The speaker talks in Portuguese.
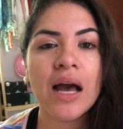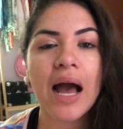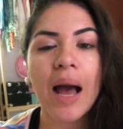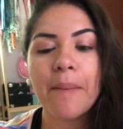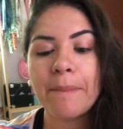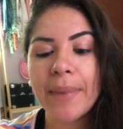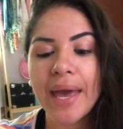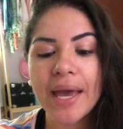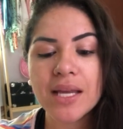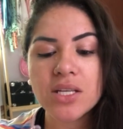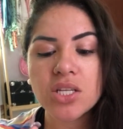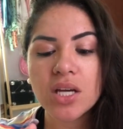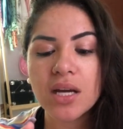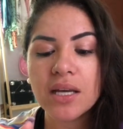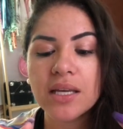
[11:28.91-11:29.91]
a
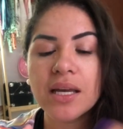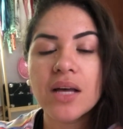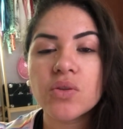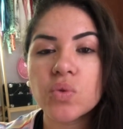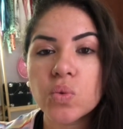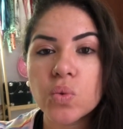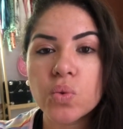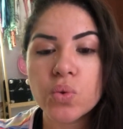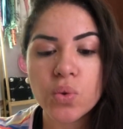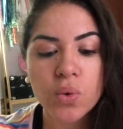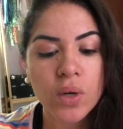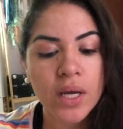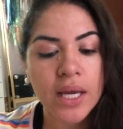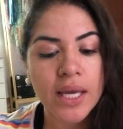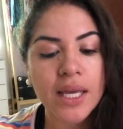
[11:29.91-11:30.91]
média e a duro.